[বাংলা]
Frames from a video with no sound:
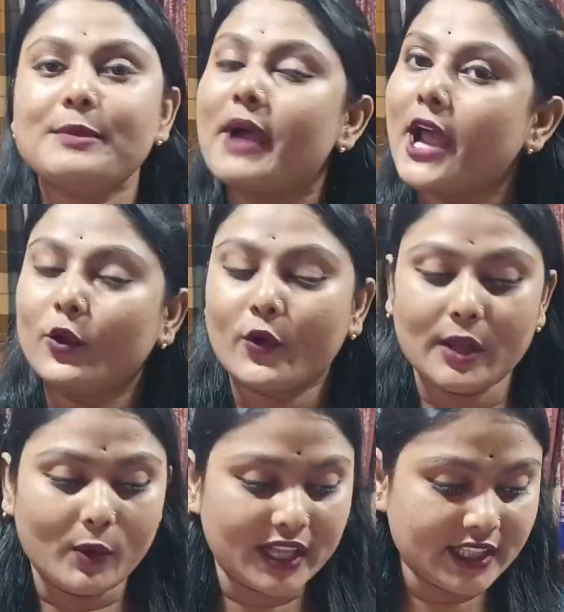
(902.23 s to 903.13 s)
আমি ভালো করে
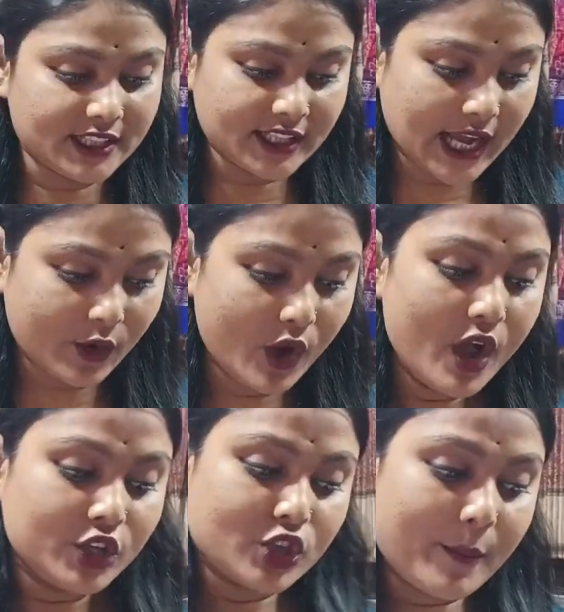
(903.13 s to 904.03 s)
বলে দিচ্ছি দেখো
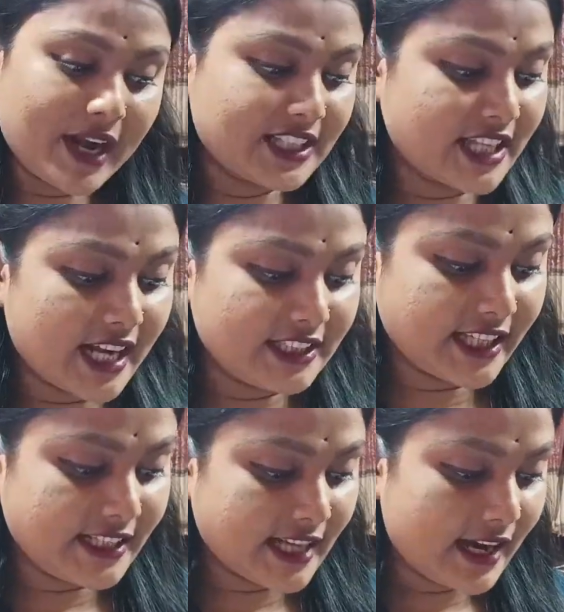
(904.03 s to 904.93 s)
সম্রাট শাড়ি
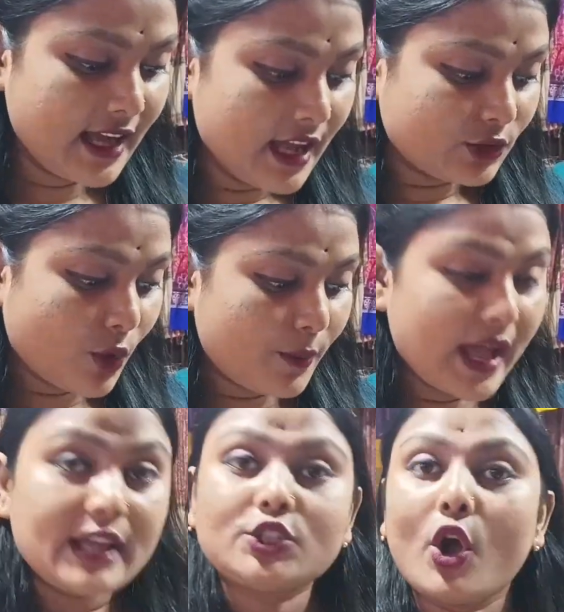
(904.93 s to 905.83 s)
সেন্টার তো তোমরা
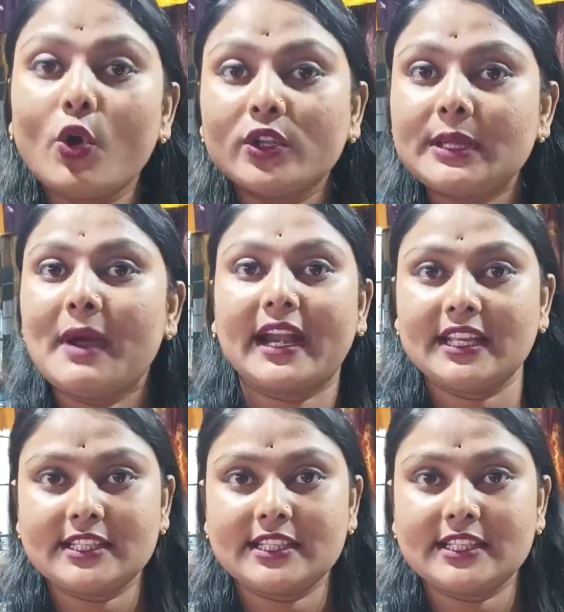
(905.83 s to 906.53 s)
সংহতি মার্কেট